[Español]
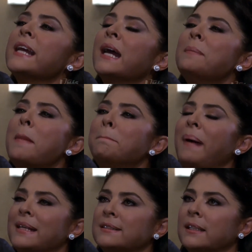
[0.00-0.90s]
Déjame en
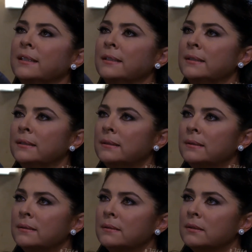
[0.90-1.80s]
paz.
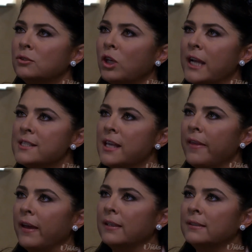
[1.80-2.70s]
Estoy cansada.